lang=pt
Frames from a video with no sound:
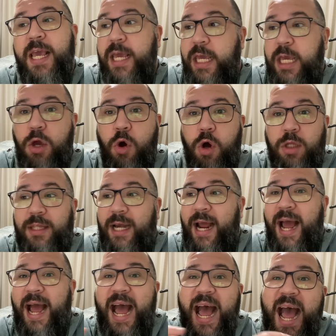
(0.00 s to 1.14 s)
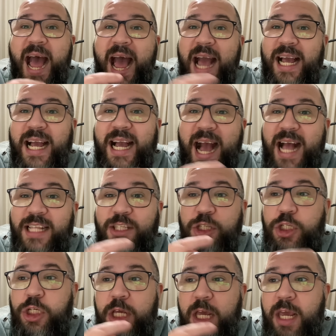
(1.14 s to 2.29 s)
E outra, há
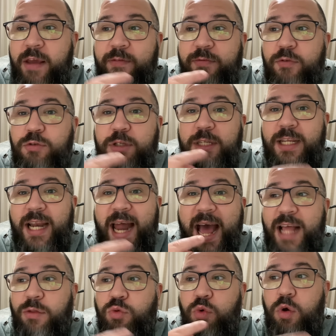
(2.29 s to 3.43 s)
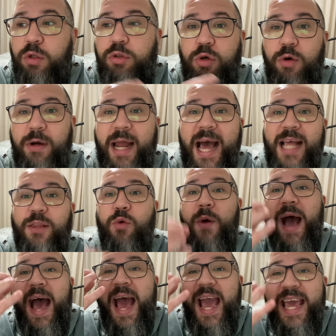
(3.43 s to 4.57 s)
cativos lá do outro lado
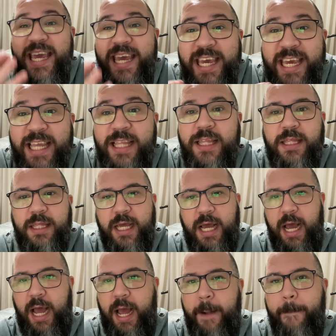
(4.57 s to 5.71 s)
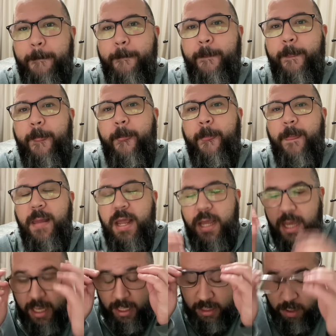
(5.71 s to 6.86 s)
ainda.
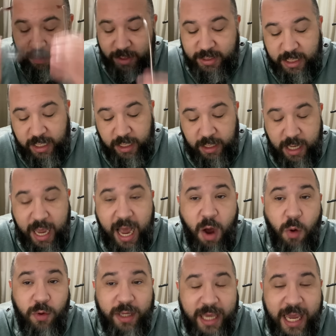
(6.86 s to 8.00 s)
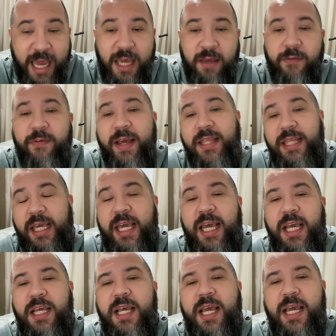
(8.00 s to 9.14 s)
Então, assim, alguém vai ter que
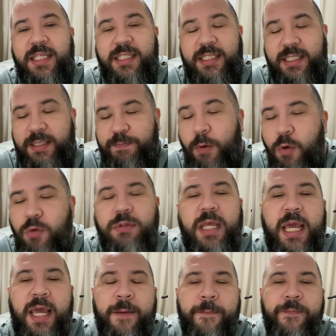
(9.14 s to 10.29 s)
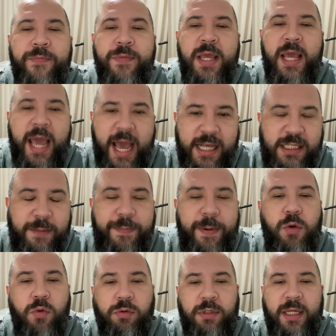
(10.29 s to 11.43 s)
responder essa
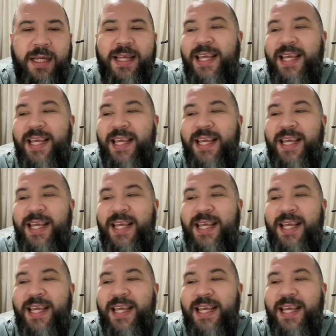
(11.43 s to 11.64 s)
pergunta.